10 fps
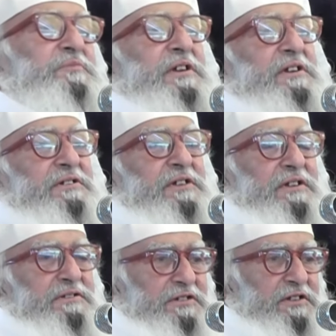को भी अल्लाह
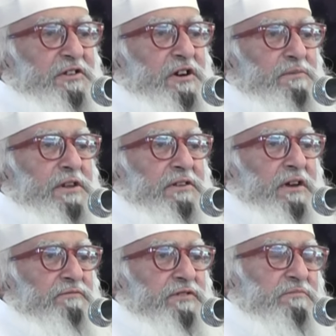ताला सेहत का अमला
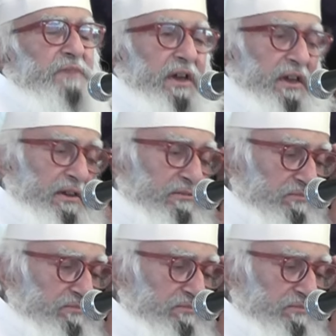फरमाए